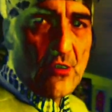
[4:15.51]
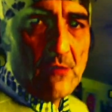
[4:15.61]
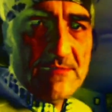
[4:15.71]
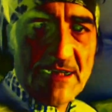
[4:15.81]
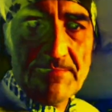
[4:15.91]

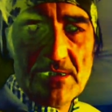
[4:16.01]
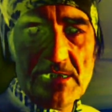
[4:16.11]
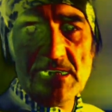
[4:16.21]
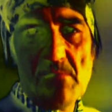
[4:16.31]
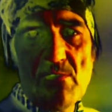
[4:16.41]
którą
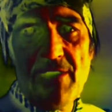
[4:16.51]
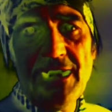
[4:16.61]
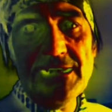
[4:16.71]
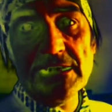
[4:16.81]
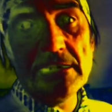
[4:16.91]

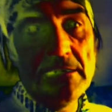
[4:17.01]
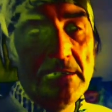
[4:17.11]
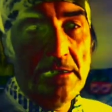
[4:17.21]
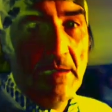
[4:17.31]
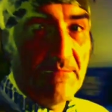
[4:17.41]

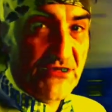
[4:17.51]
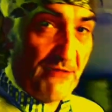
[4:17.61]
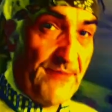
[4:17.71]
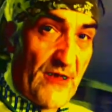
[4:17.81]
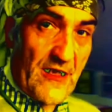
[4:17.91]
zaprogramowali,
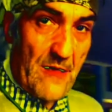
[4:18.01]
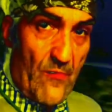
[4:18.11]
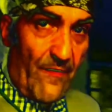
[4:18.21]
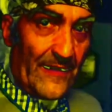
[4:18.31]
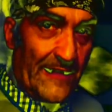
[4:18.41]

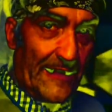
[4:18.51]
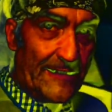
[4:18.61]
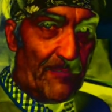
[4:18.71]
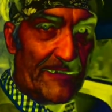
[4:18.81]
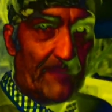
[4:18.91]

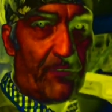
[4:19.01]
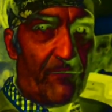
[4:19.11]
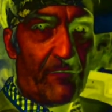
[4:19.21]
przeprogramowali i